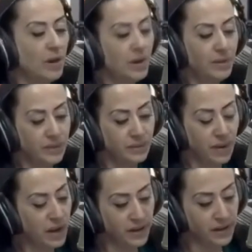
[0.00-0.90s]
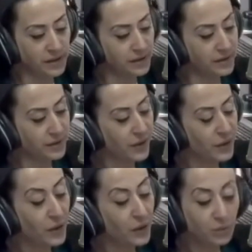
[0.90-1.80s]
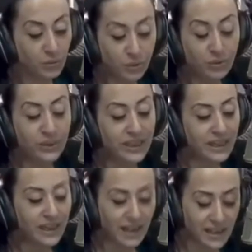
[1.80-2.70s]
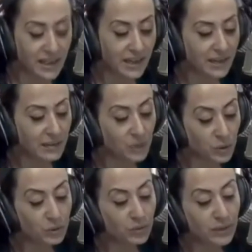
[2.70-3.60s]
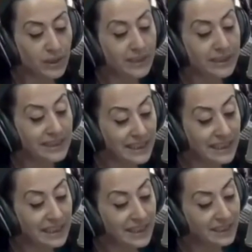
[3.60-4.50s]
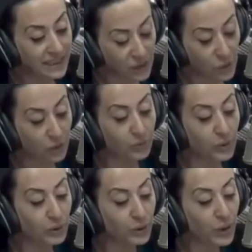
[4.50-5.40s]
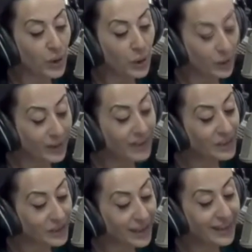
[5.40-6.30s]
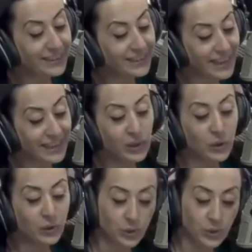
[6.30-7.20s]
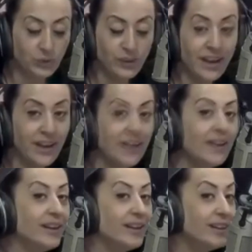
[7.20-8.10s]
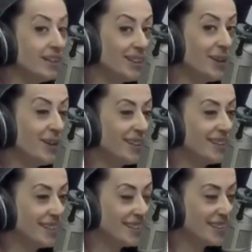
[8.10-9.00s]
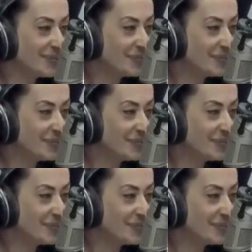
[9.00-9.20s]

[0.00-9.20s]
Almadım hayır. Bunun üzerine yaşlı adam suyun yanına diz çökmüş olan çırağının yanına oturdu ve şöyle dedi.